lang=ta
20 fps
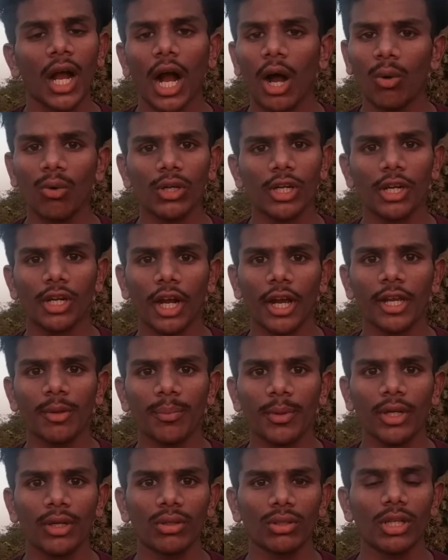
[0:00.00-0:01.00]
அவங்கள டிராயிங்
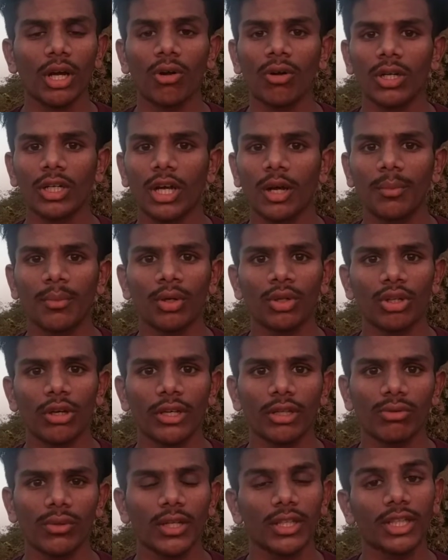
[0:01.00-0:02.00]
பண்ணி கொடுத்து அவங்கள்ட்ட அமௌண்ட்
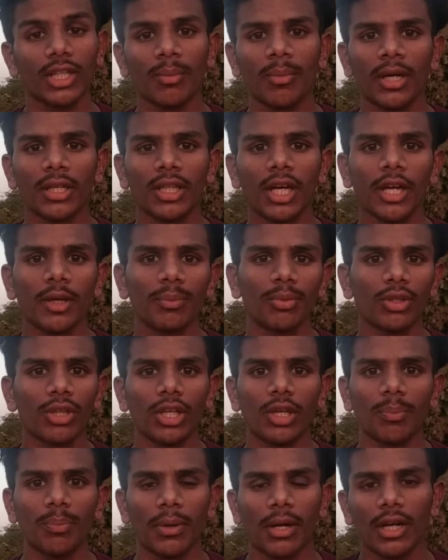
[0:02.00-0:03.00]
வாங்கிக்குவேன் இந்த மாதிரி தான்
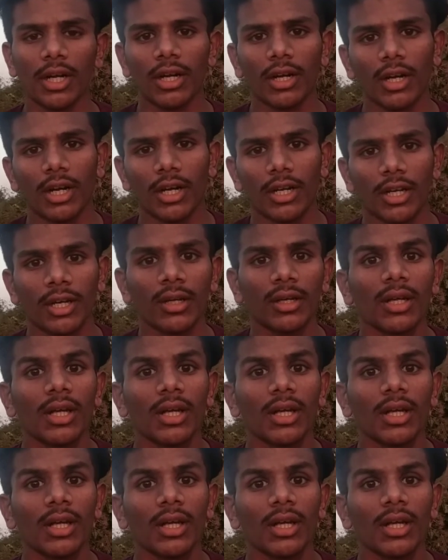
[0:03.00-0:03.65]
இப்போதைக்கு பண்ணுறேன் நான்